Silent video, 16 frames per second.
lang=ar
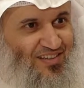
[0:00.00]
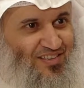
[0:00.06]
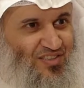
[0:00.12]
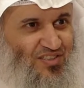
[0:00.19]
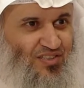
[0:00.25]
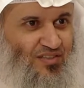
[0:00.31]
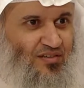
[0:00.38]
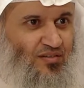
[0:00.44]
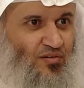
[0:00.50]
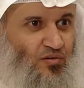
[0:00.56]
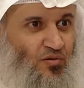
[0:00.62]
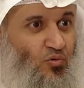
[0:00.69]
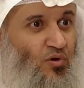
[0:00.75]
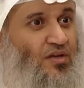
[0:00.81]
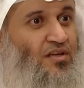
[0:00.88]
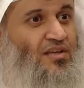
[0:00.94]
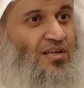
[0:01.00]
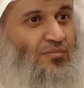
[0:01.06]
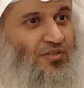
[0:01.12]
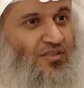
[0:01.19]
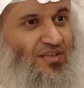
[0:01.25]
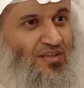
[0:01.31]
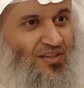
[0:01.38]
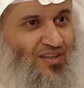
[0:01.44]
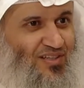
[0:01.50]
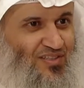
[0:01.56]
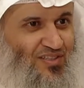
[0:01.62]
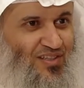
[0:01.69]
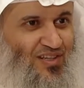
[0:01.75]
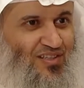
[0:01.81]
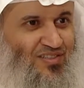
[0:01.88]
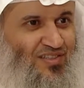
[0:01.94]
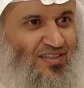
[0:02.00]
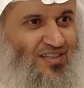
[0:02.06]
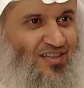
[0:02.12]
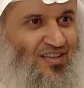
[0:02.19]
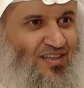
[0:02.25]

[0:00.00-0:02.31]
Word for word: للشر آه. وإن من الناس ناسا